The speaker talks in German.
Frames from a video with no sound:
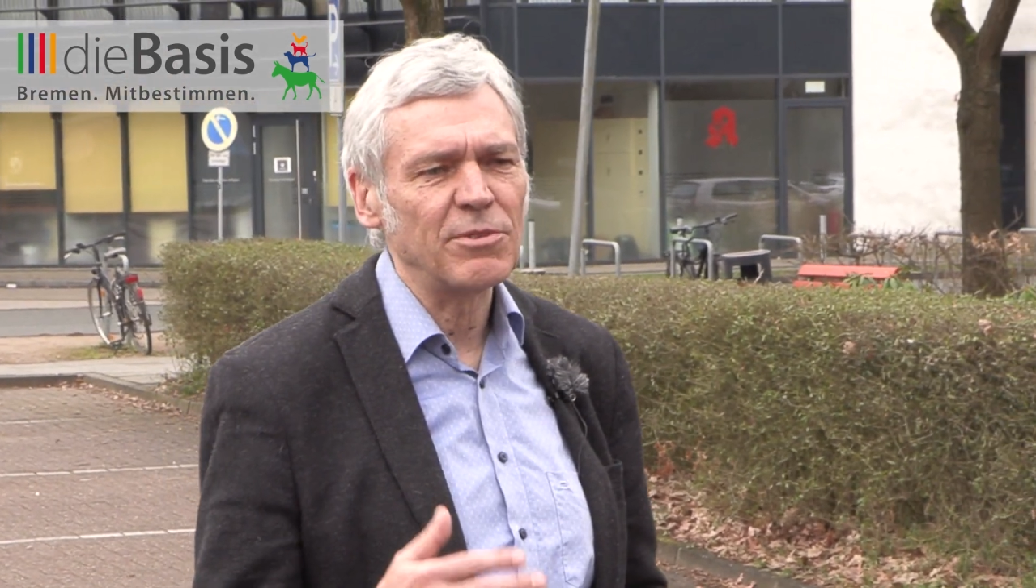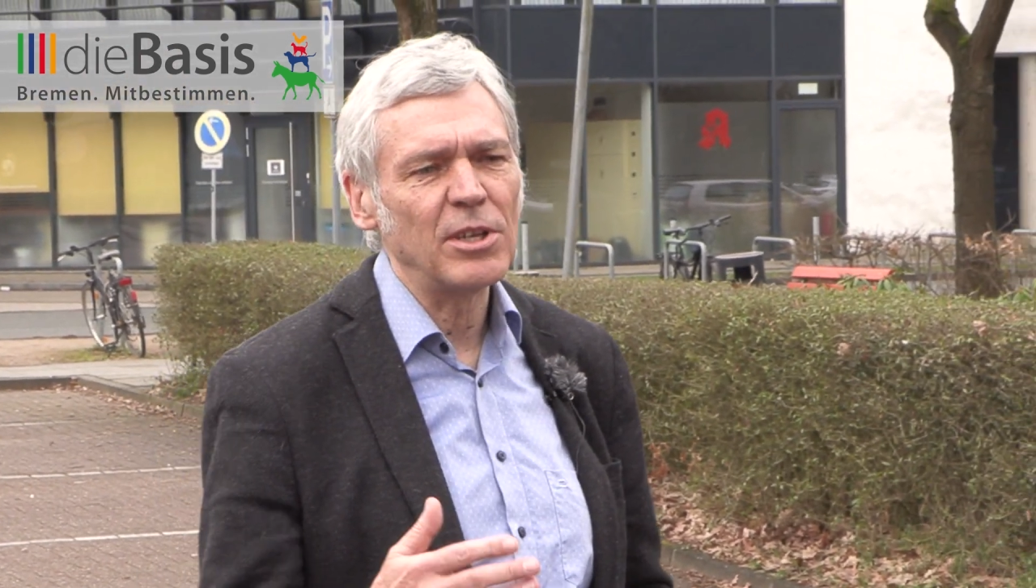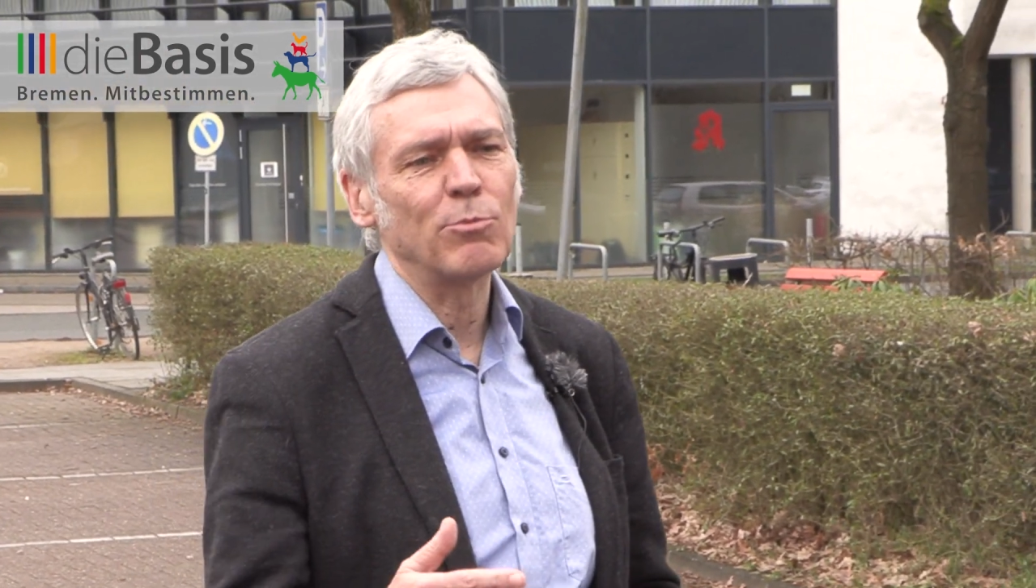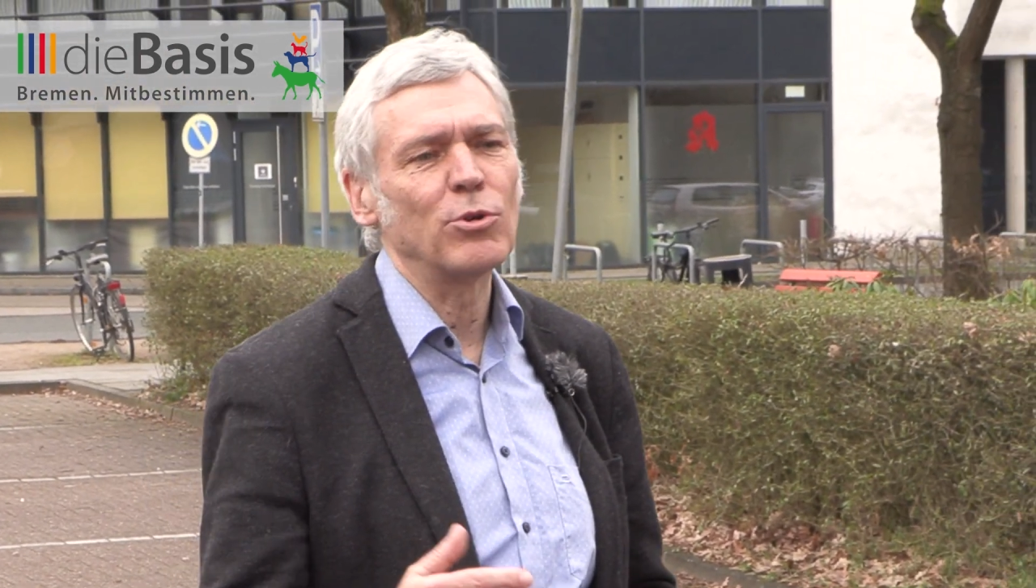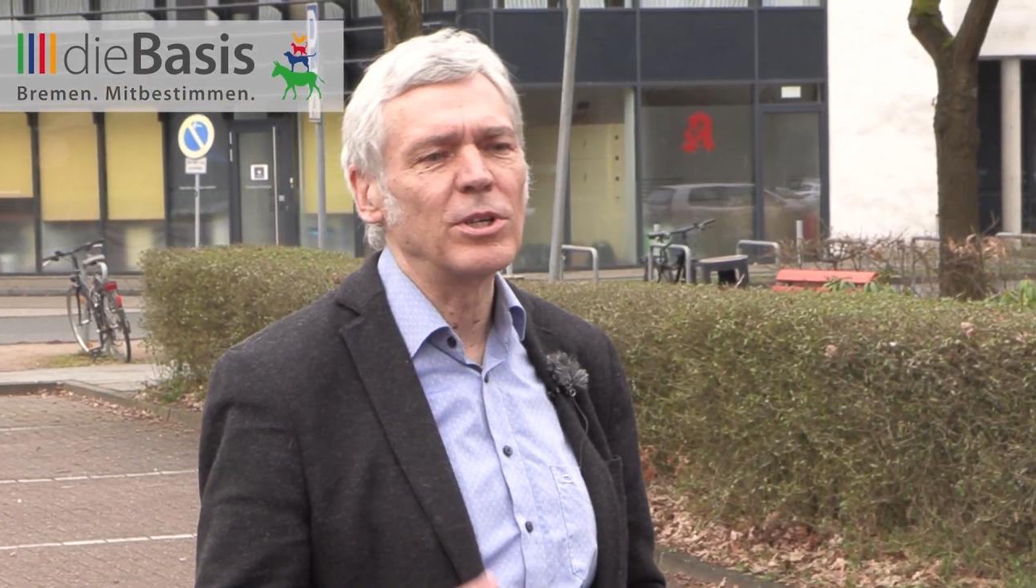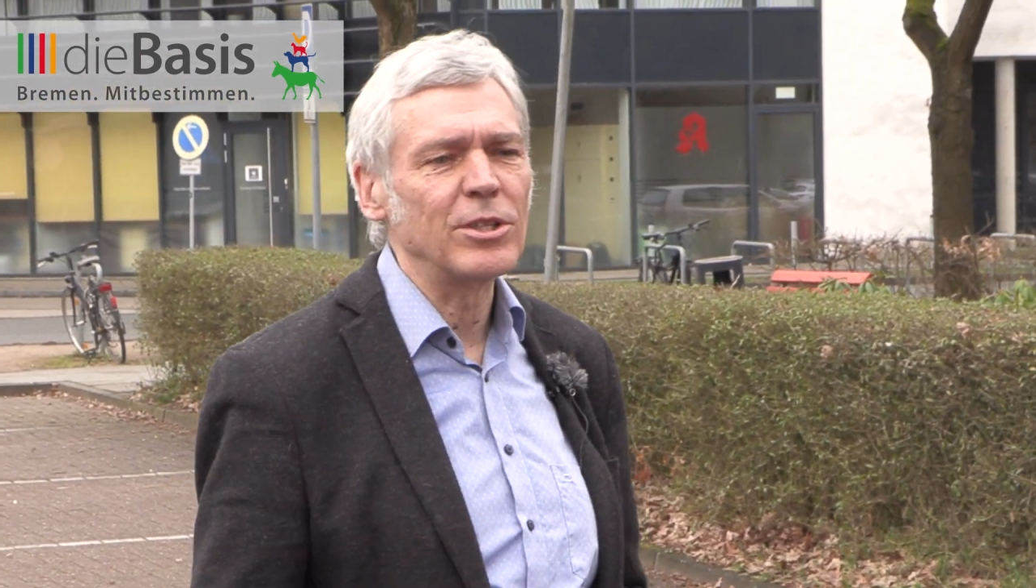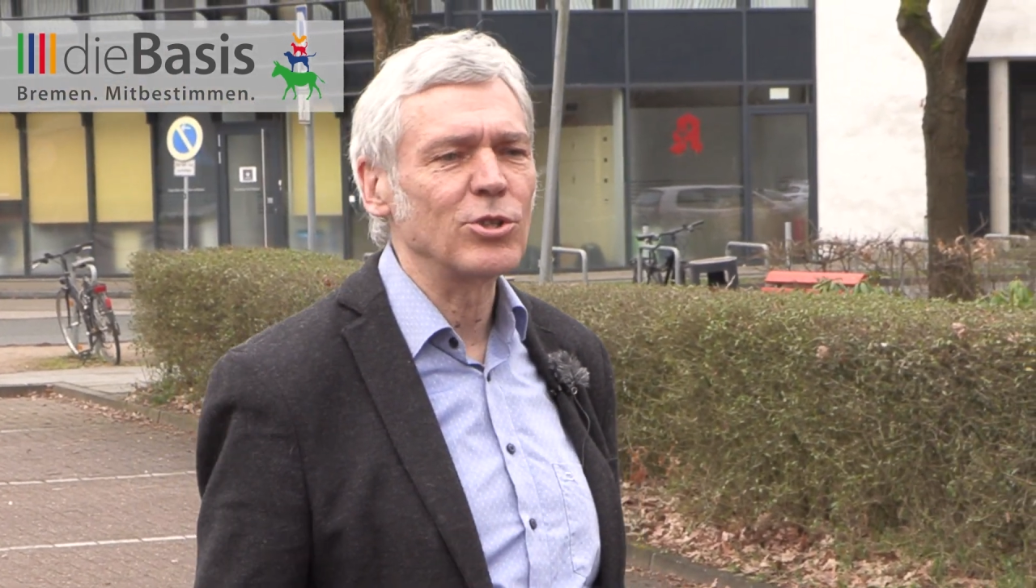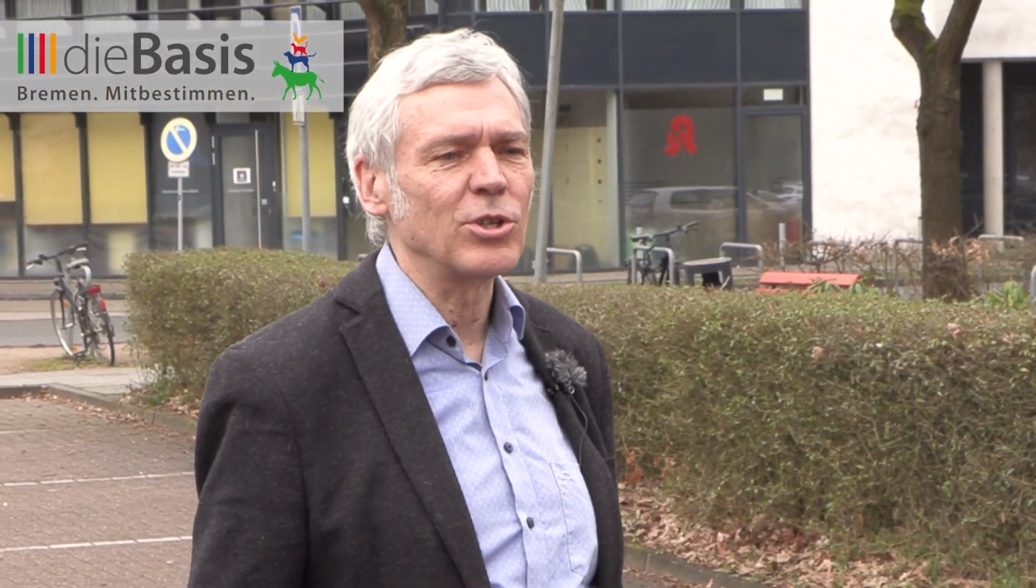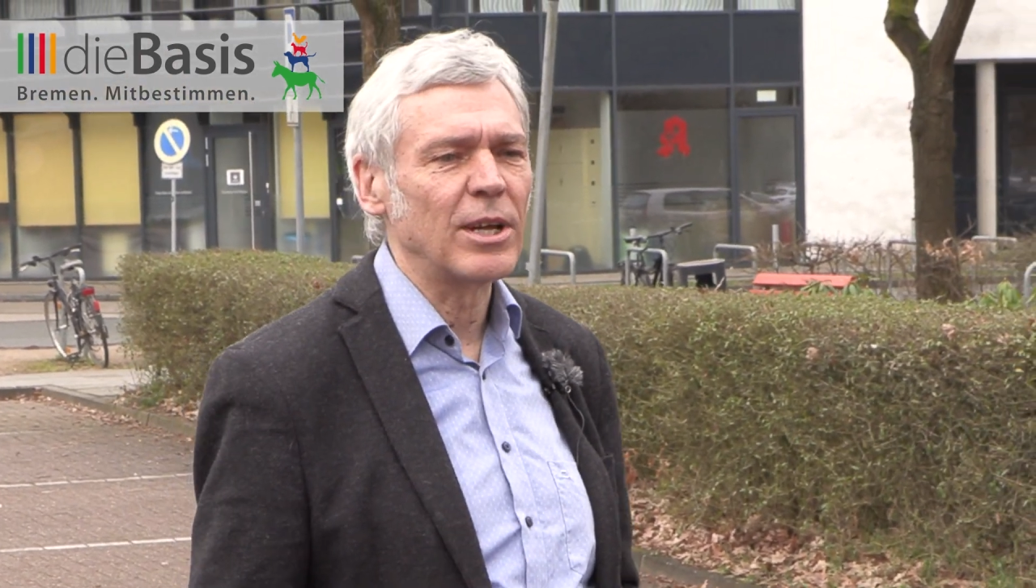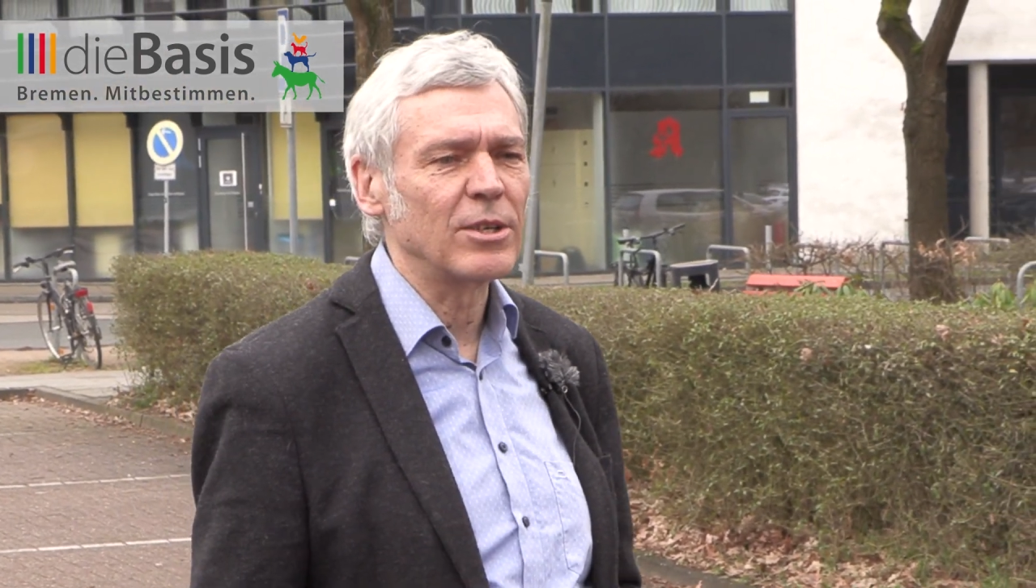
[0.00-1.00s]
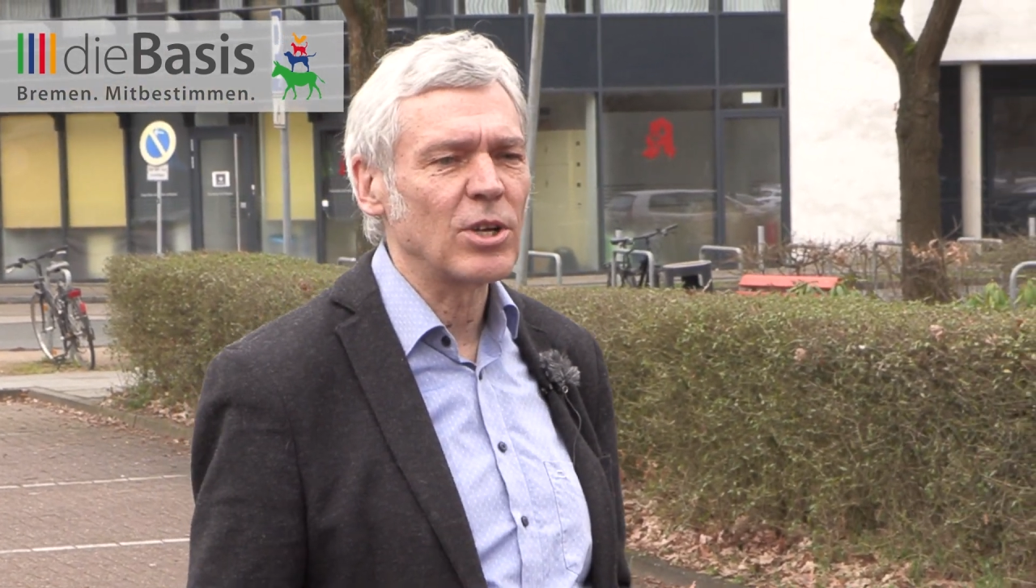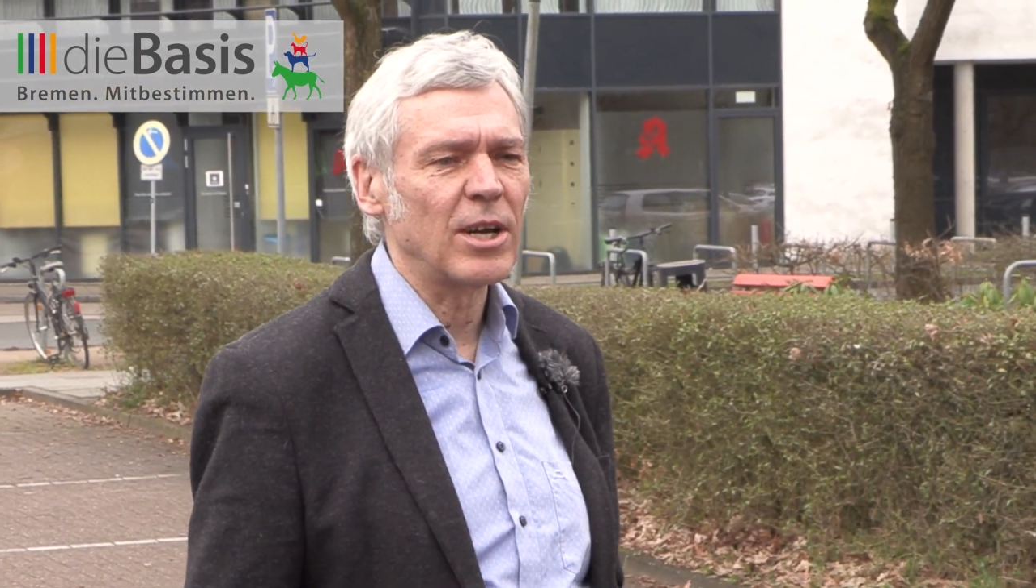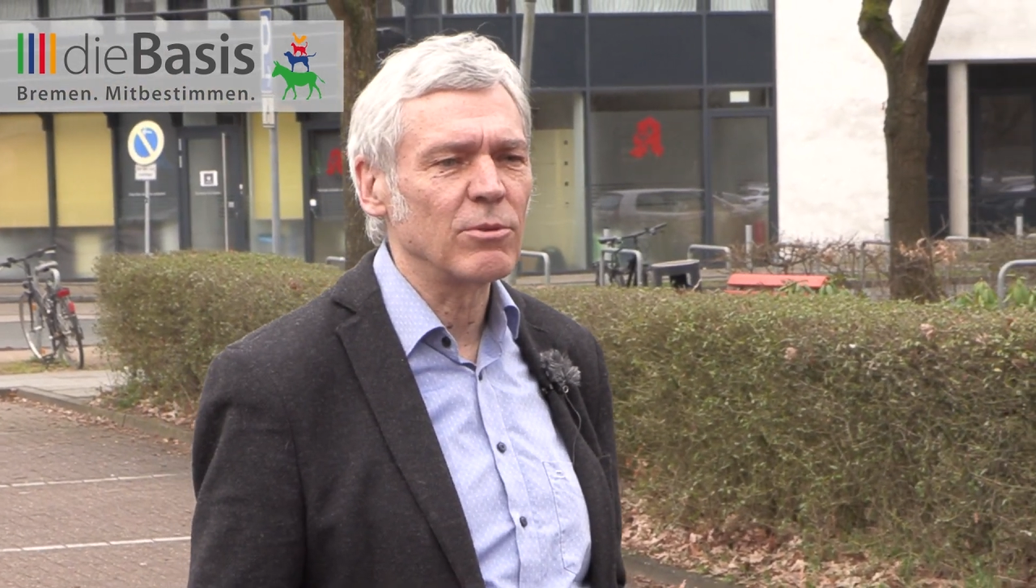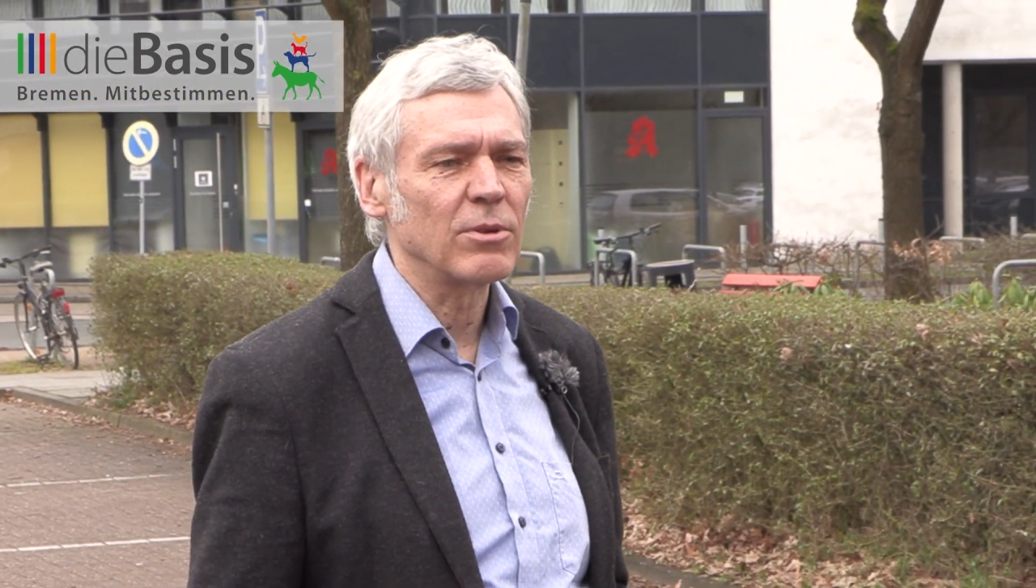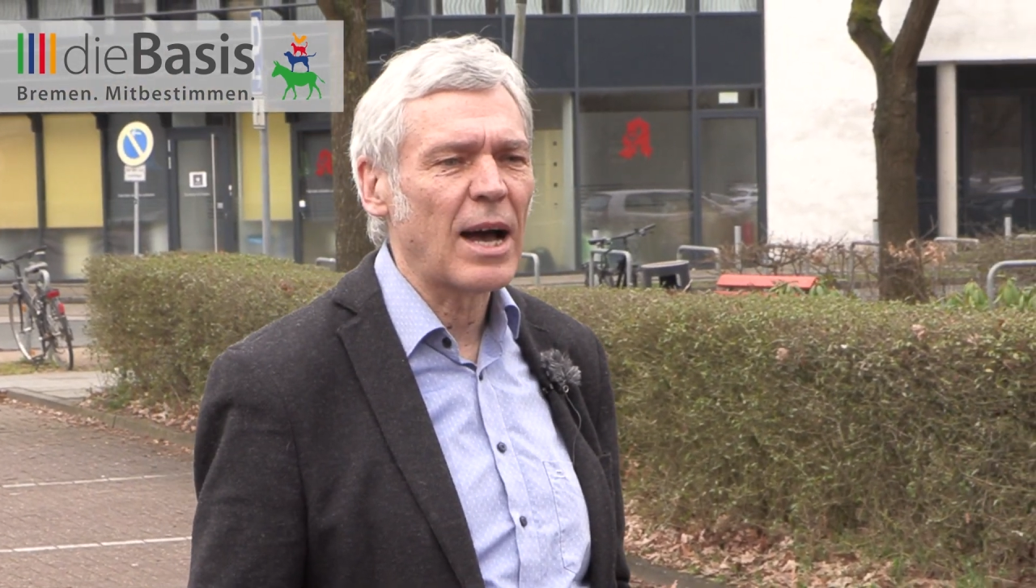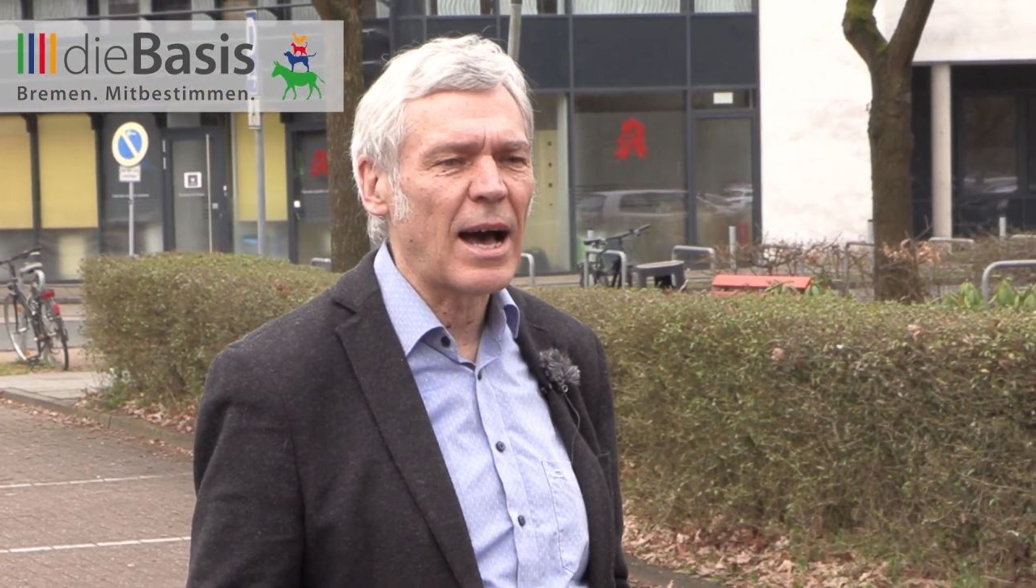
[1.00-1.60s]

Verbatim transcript: dass viele politische Entscheidungen